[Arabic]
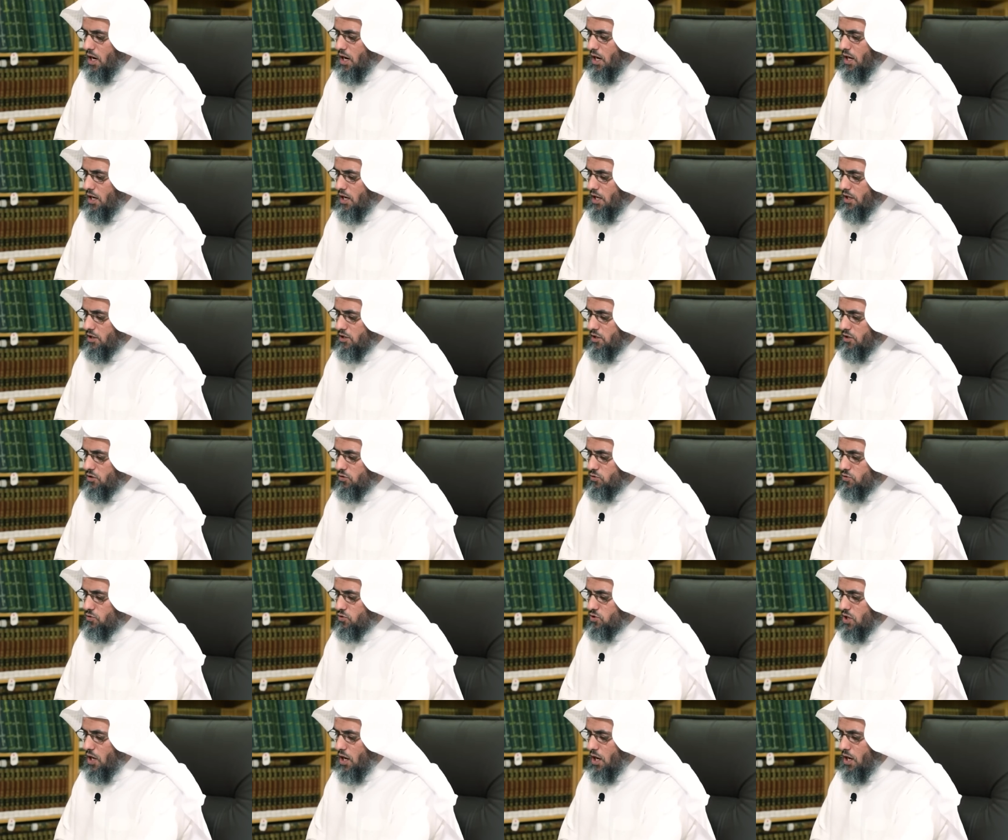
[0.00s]
التي
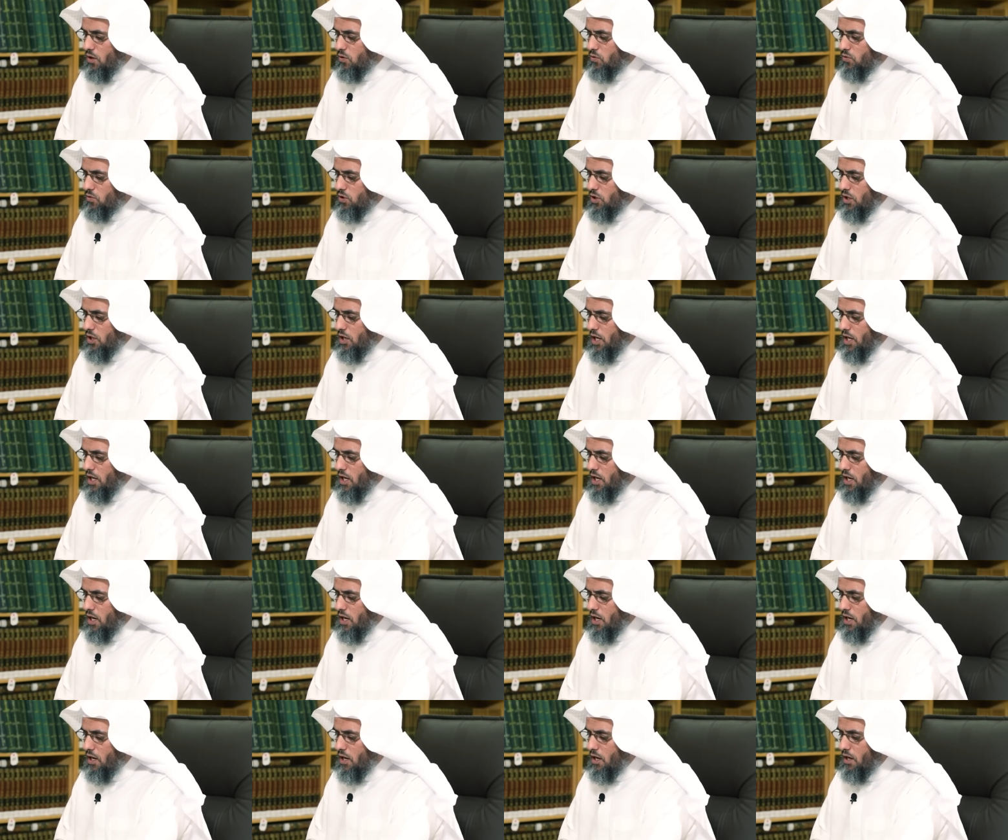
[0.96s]
تساق
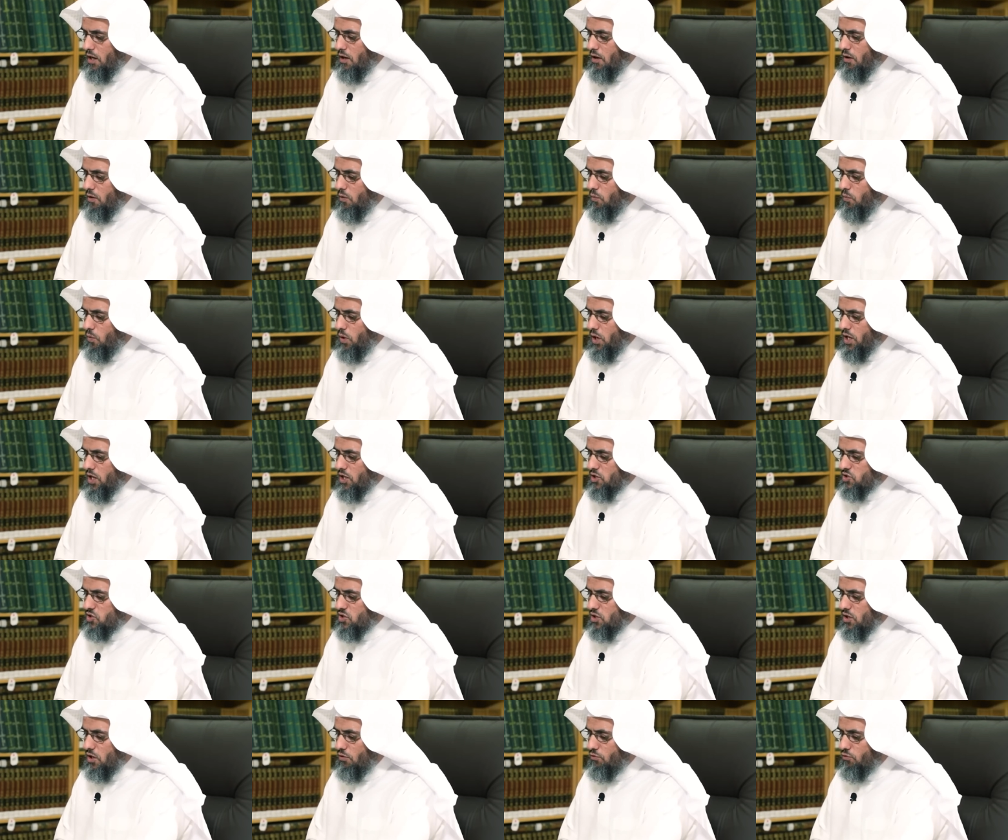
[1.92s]
اليها
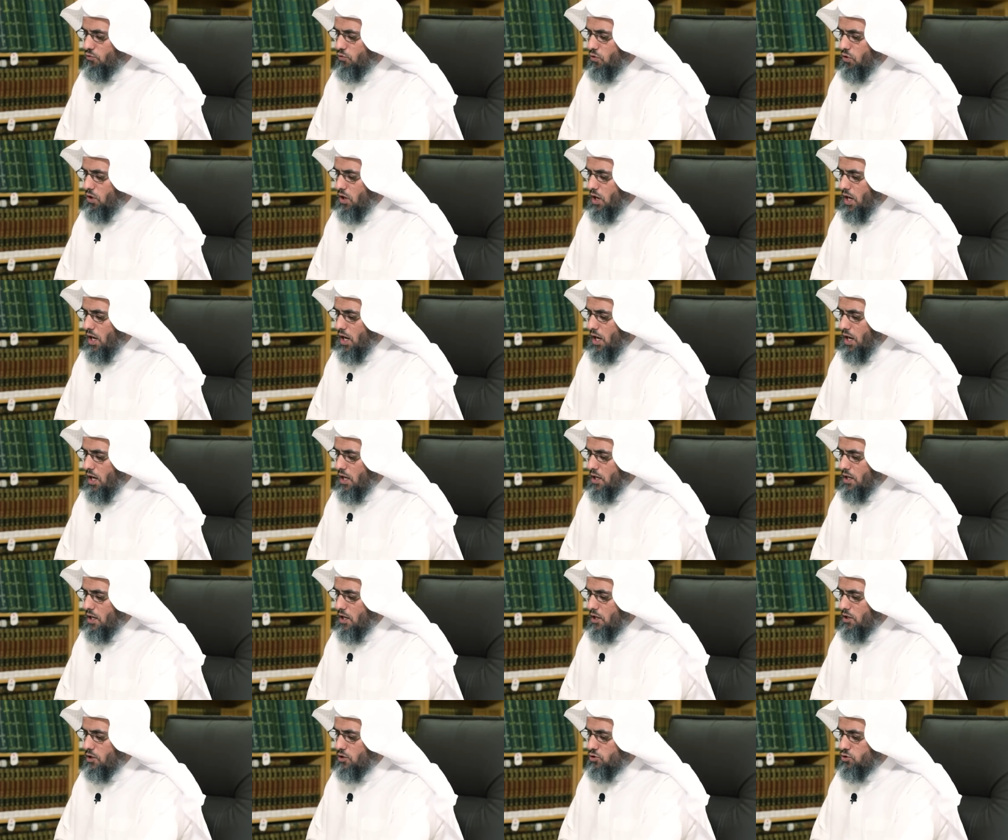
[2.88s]
ويصرفها
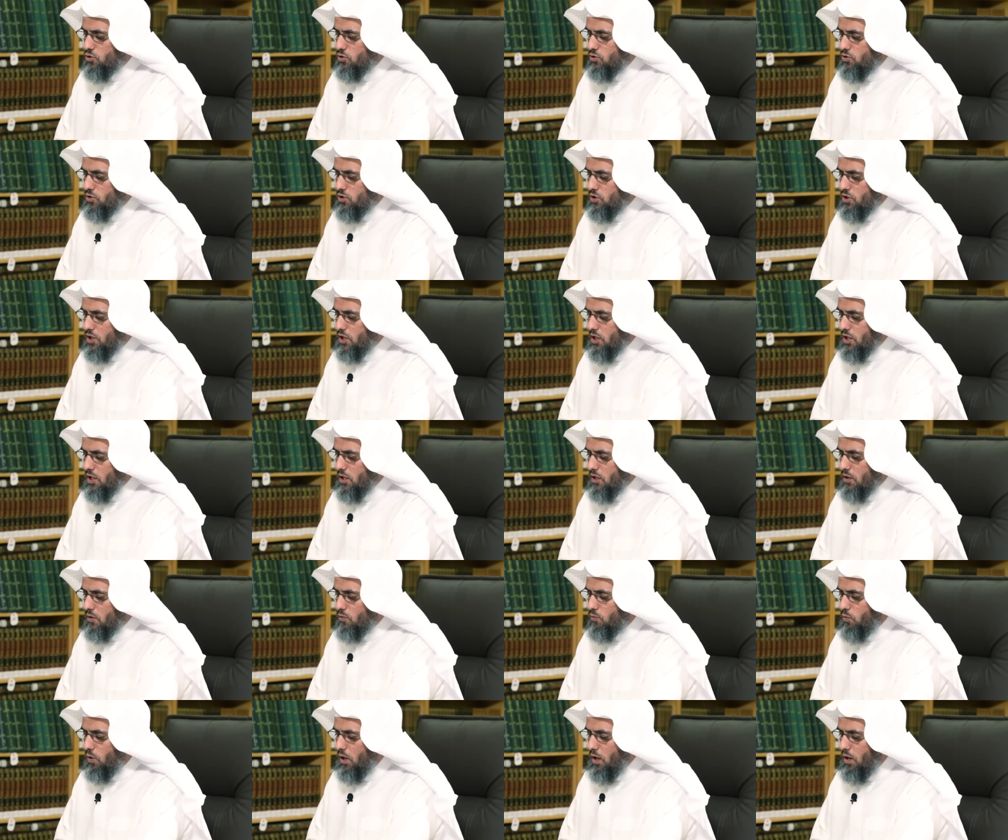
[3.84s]
على الجند
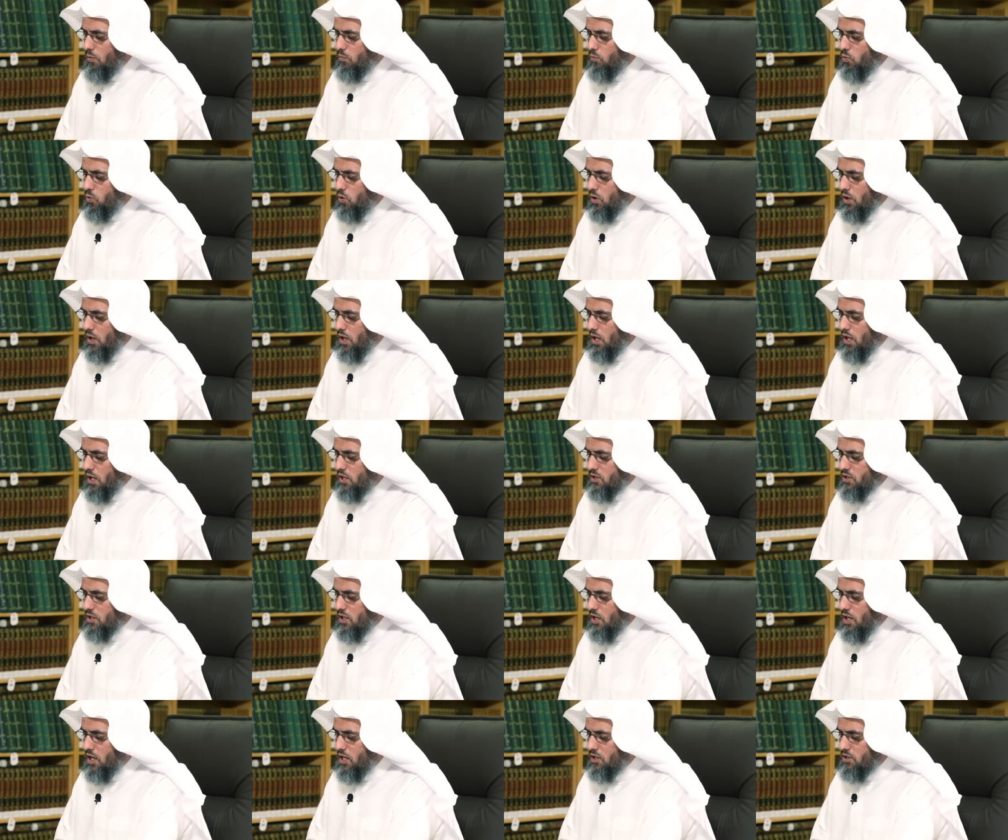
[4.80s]

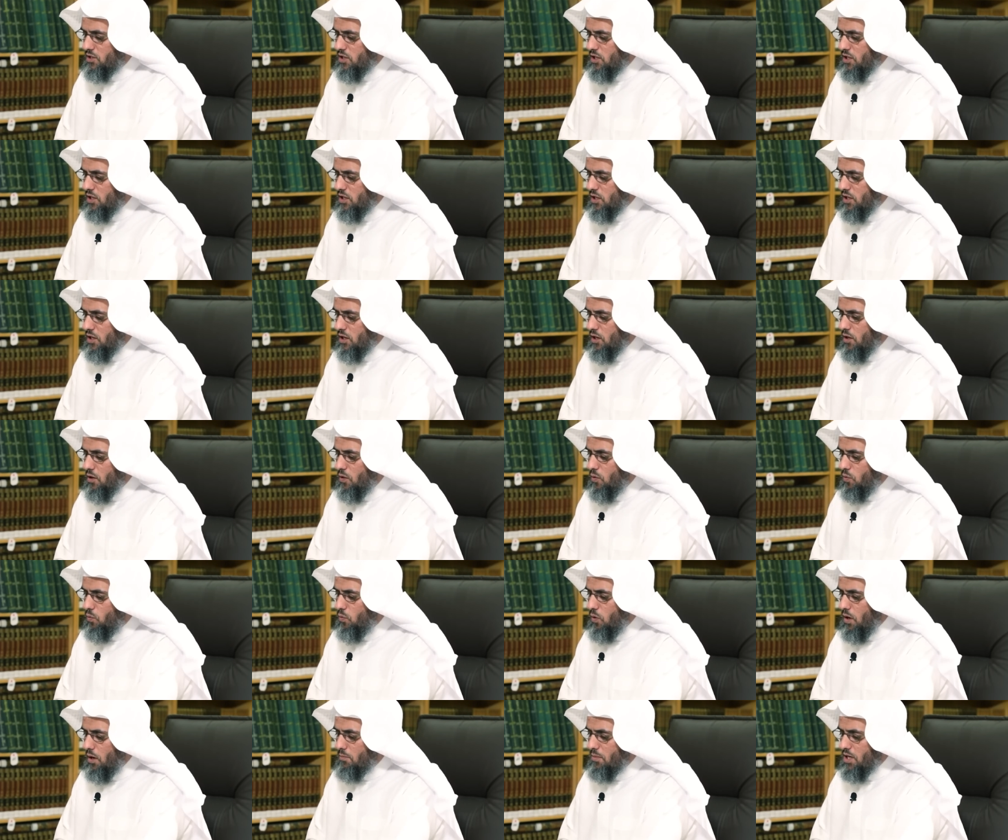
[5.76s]
والمقاتله
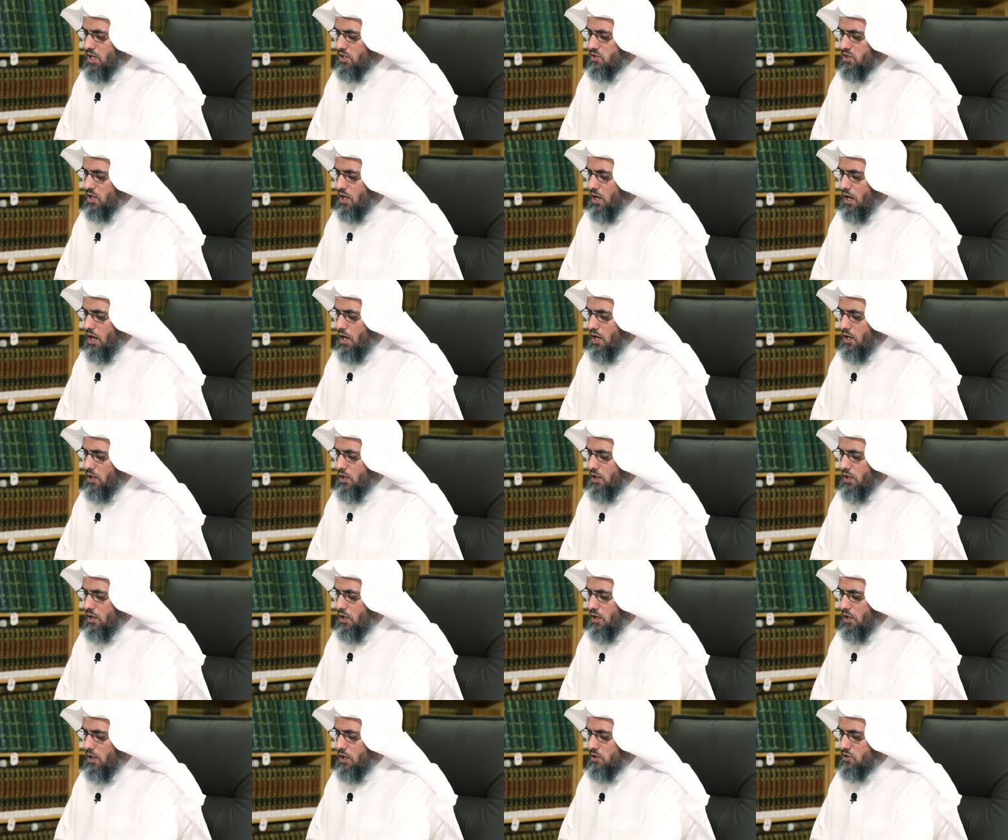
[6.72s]

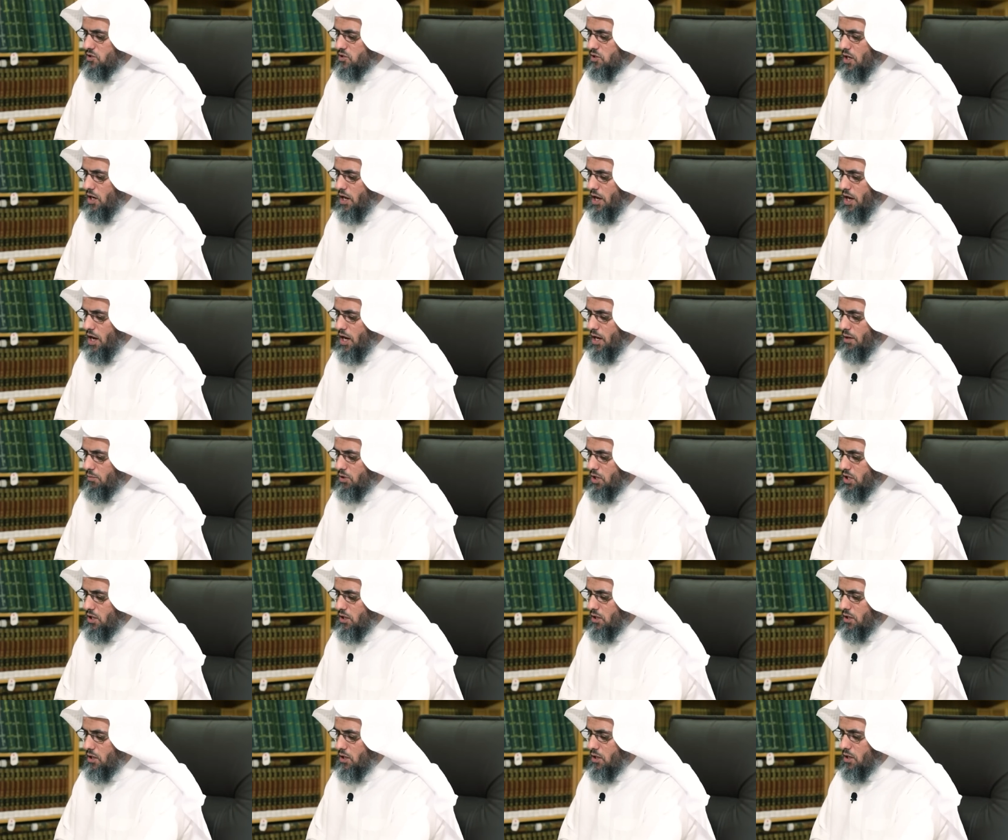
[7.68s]
ومصالح
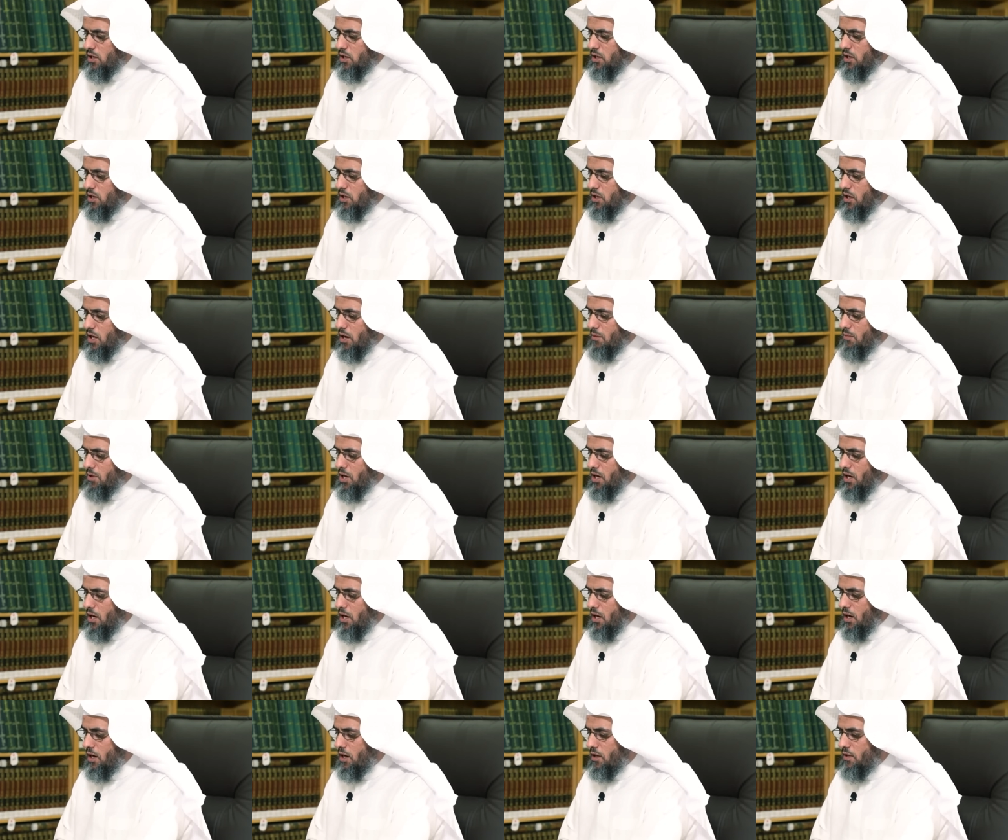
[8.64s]
الاسلام
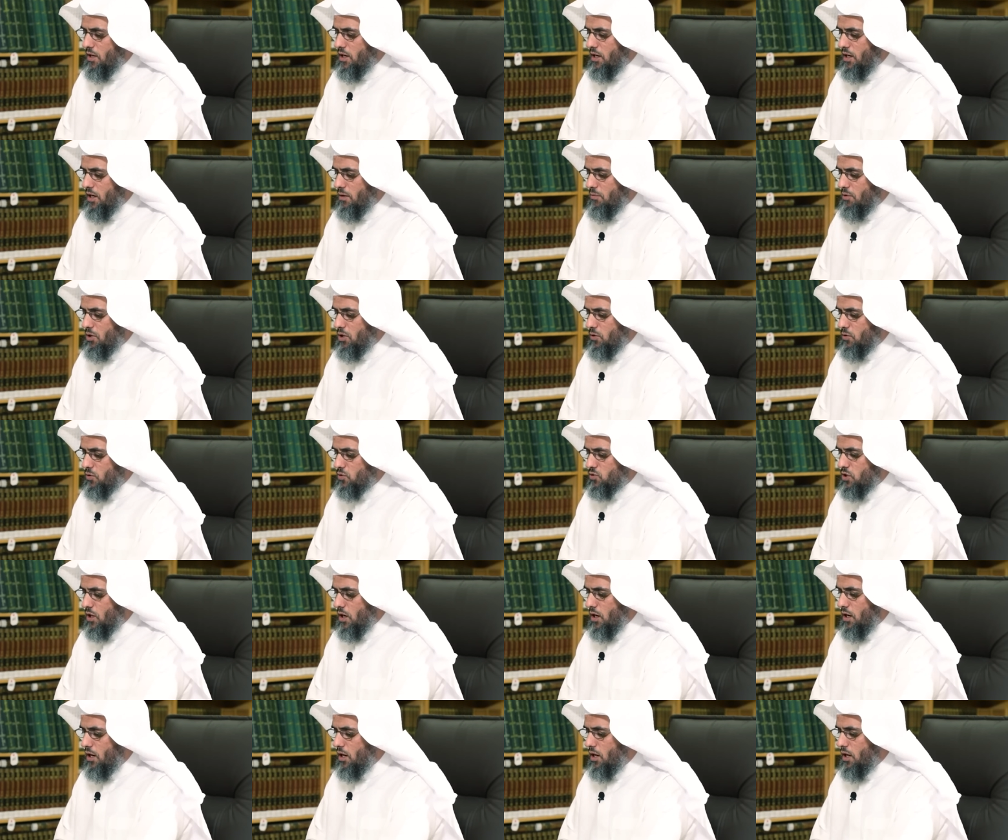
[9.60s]
كما اخذ النبي
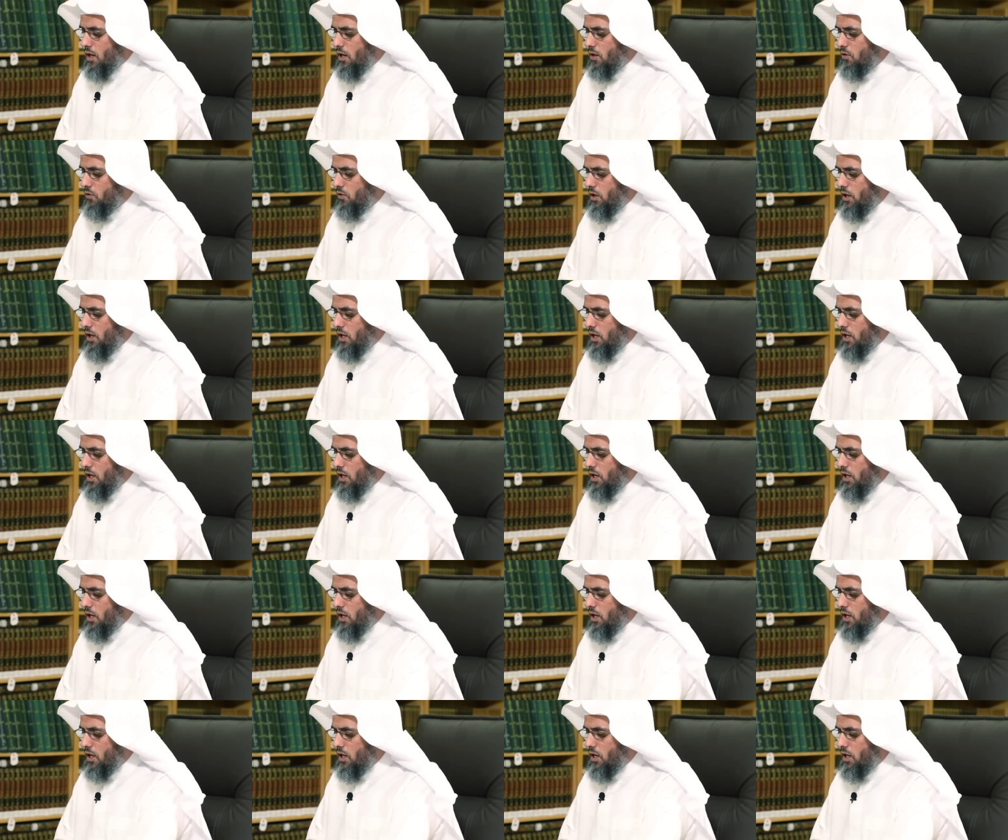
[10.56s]
صلى الله